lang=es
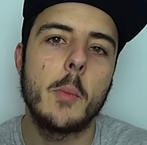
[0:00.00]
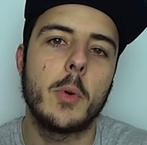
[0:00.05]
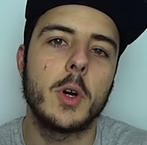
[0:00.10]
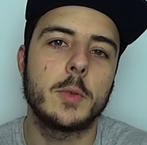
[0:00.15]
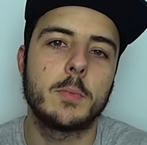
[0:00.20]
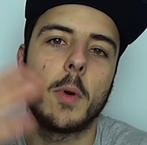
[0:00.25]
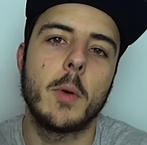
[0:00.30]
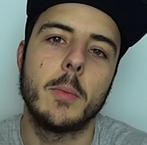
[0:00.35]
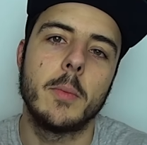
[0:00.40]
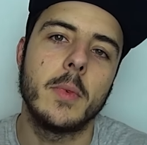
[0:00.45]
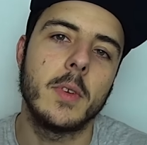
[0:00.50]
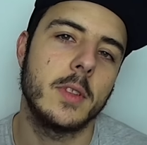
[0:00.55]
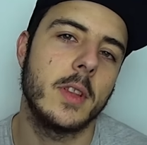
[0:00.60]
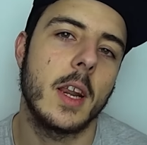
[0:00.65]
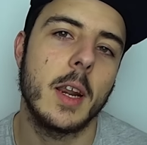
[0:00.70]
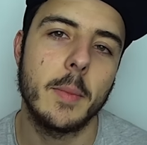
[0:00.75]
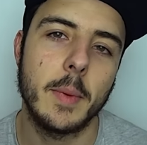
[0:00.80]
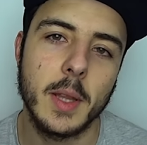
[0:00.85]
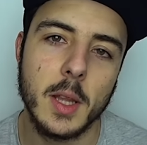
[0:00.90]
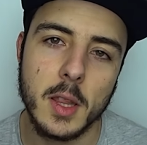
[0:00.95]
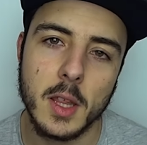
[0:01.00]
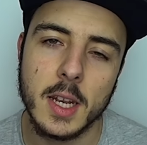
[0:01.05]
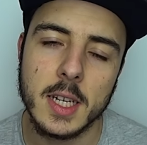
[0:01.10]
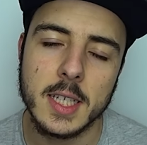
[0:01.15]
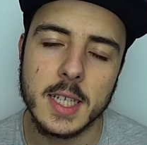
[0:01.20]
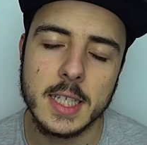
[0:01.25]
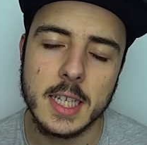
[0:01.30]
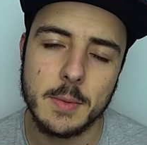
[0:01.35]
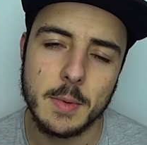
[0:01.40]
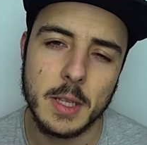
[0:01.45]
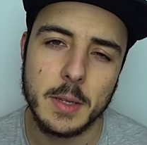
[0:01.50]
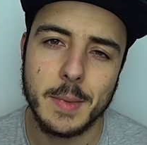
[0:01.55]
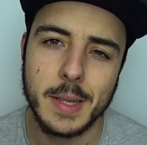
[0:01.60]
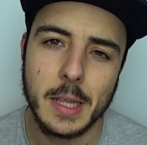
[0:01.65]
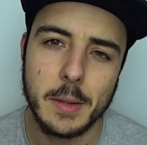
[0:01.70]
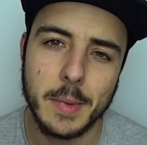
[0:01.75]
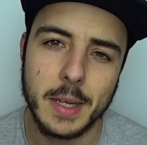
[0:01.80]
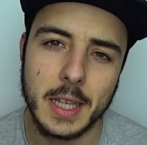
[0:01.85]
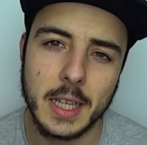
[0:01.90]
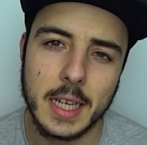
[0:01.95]
pues pum, de repente tienes examen de
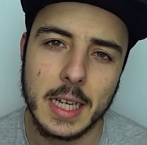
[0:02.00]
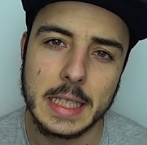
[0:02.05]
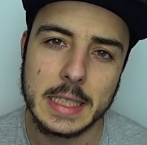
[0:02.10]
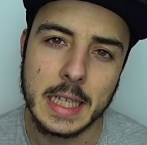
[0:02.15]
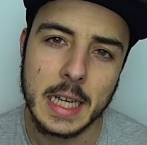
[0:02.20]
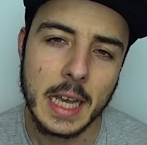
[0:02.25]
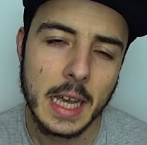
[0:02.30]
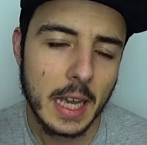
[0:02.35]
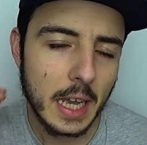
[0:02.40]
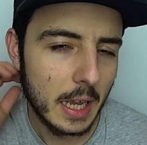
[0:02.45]
matemáticas.